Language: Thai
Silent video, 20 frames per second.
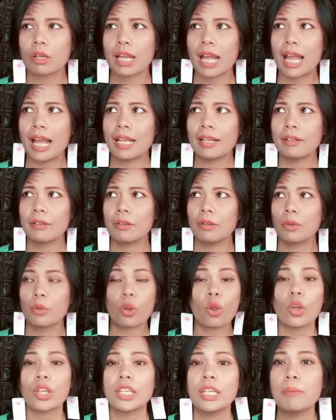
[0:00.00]
การ
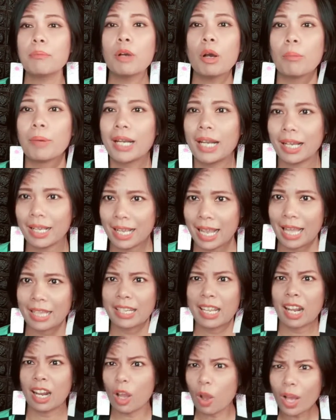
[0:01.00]
รอยยิ้มของพนักงาน
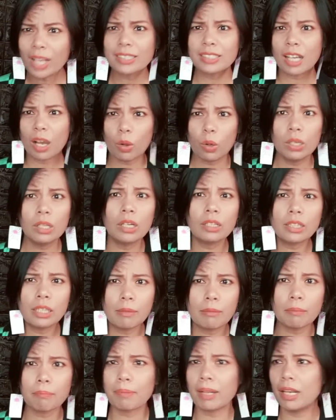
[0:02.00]
เนี่ยเราอาจจะเอาเรื่อง
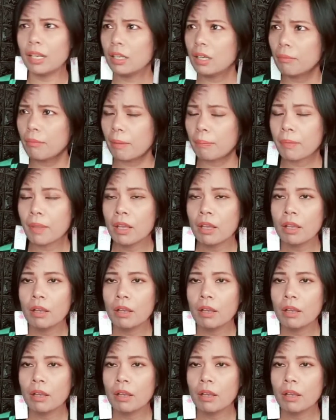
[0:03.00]
ที่มันเป็นเรื่องแบบ